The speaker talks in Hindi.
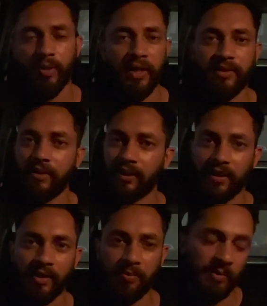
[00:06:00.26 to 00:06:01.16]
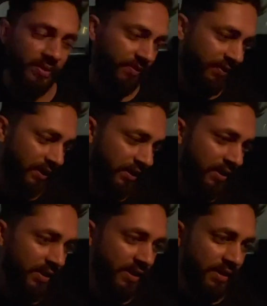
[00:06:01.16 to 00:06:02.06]
बैंक से ट्राई करा पेमेंट फेल
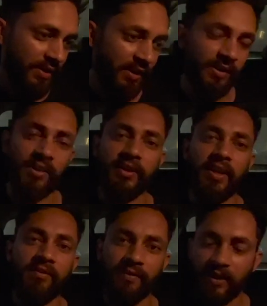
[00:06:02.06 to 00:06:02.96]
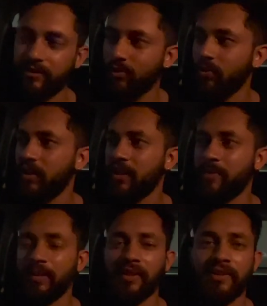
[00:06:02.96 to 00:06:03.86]
इतना टाइम वेस्ट हो गया
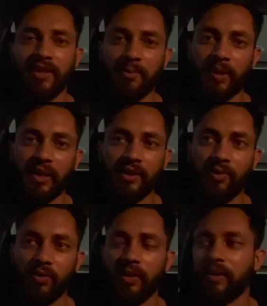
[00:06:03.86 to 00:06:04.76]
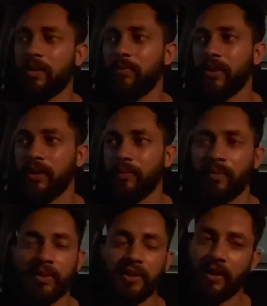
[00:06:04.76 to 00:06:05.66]
अब अंदर जाके बैठ के ऑर्डर करना पड़ेगा
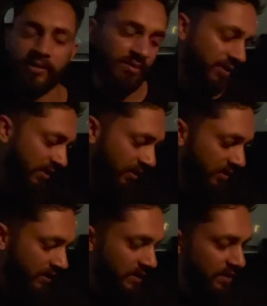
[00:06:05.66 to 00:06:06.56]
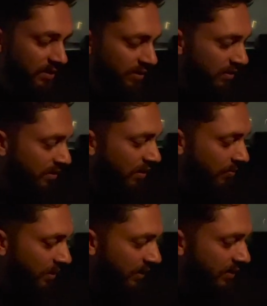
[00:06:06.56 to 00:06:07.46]
मेरे पास कैश नहीं है
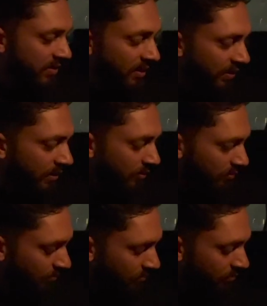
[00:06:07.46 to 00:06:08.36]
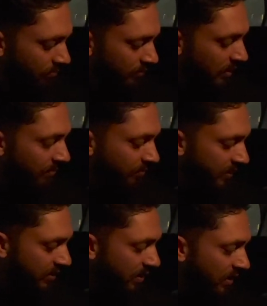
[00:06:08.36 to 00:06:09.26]
अब अंदर जाके कब अब
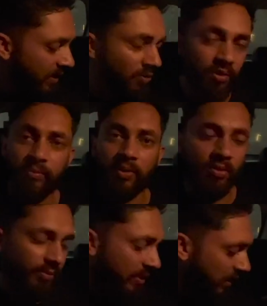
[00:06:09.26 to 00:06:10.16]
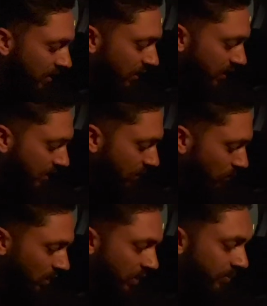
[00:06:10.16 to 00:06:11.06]
पीछे गाड़ी हॉर्न पे हॉर्न मारने लगी
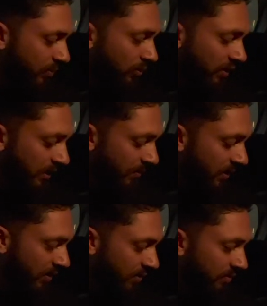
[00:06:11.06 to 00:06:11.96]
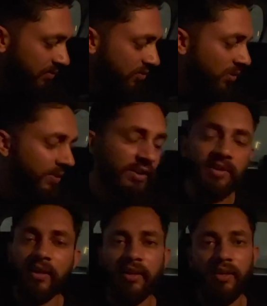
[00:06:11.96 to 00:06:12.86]
वॉलेट भी भूल गया मैं चलो अब अंदर
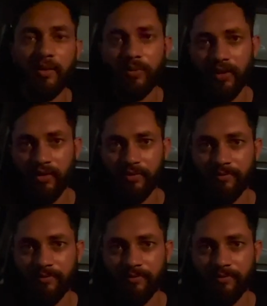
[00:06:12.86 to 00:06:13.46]
जाके खाना पड़ेगा